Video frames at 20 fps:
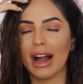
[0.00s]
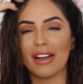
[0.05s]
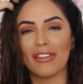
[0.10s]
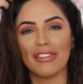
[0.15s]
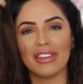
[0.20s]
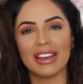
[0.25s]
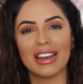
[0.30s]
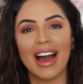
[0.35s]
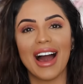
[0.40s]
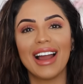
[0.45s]
al
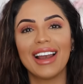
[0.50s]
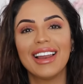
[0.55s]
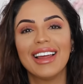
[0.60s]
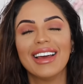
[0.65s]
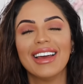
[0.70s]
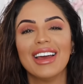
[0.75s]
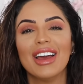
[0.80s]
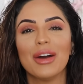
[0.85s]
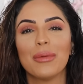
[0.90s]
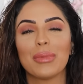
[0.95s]
final.
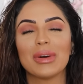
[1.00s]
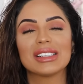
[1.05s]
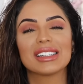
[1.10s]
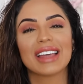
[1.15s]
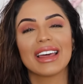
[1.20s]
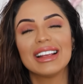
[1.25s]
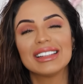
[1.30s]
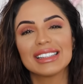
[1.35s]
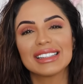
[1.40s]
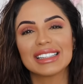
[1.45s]
Pues
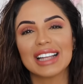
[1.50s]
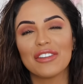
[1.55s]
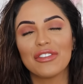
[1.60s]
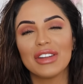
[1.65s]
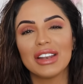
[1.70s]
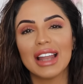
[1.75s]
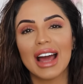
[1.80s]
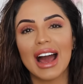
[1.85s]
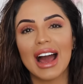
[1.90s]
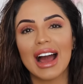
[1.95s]
quédense hasta el
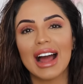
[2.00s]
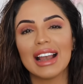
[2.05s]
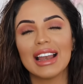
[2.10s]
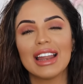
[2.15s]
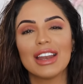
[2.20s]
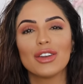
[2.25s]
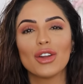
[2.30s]
final,